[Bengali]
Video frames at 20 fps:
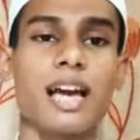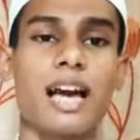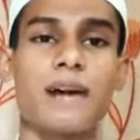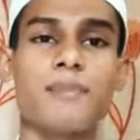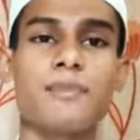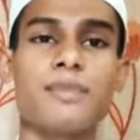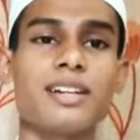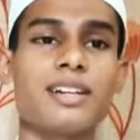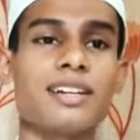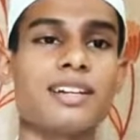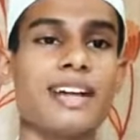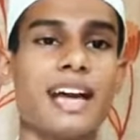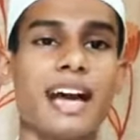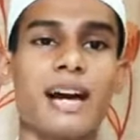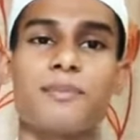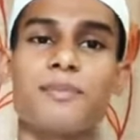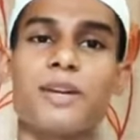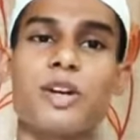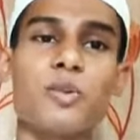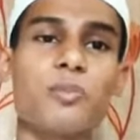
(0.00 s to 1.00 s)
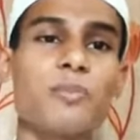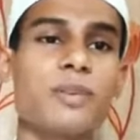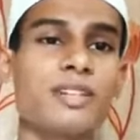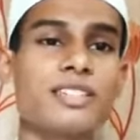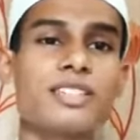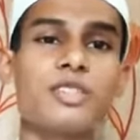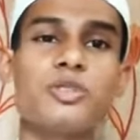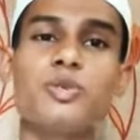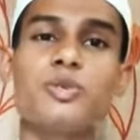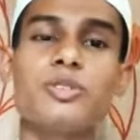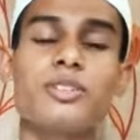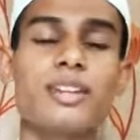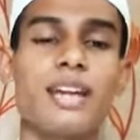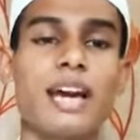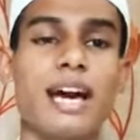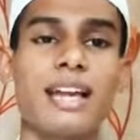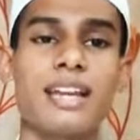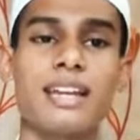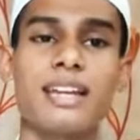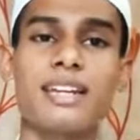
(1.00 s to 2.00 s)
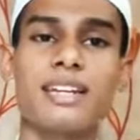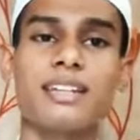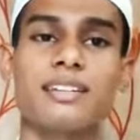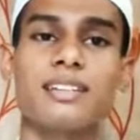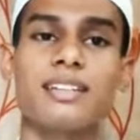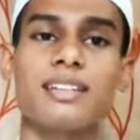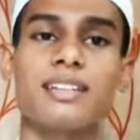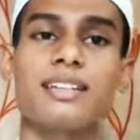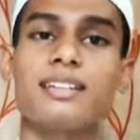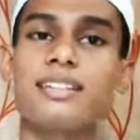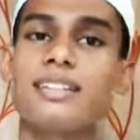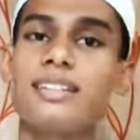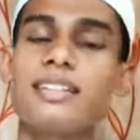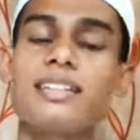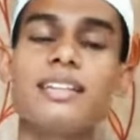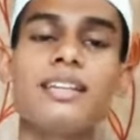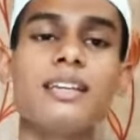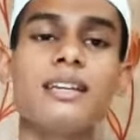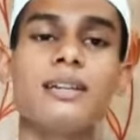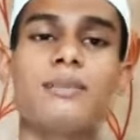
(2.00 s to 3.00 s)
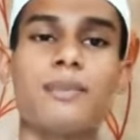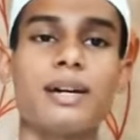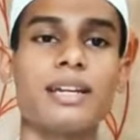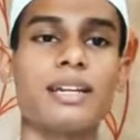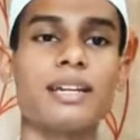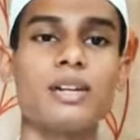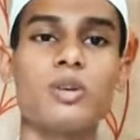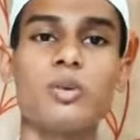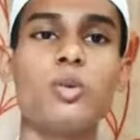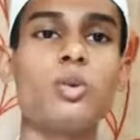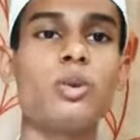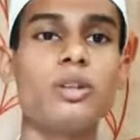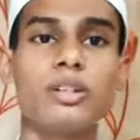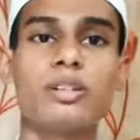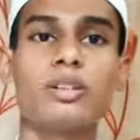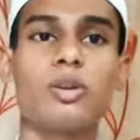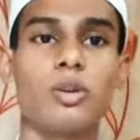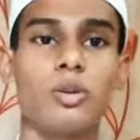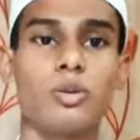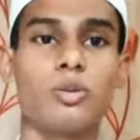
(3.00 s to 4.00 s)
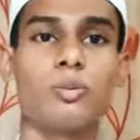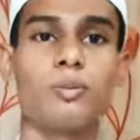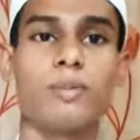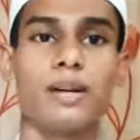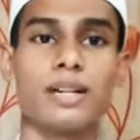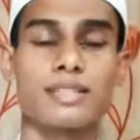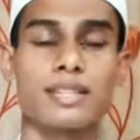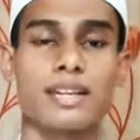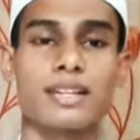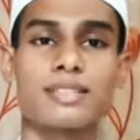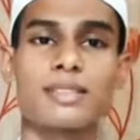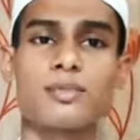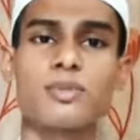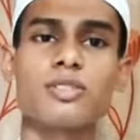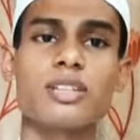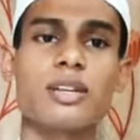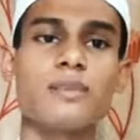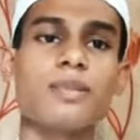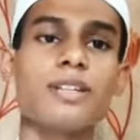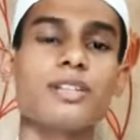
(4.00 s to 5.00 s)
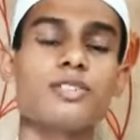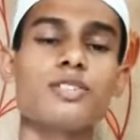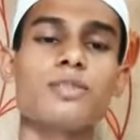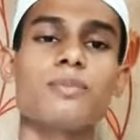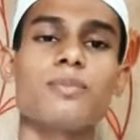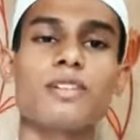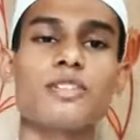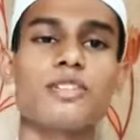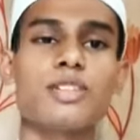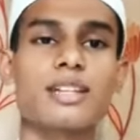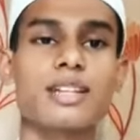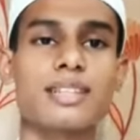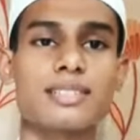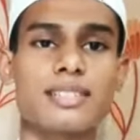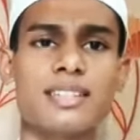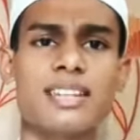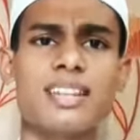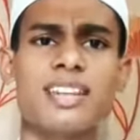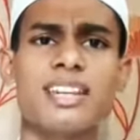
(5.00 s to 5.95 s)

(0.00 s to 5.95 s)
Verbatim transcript: আমরা আমরা অভ্যাস কিন্তু আল্লাহ থেকে ঠিকই মানে উল্টো অভ্যাস সাপোজ আমি একজন মানুষের কাছে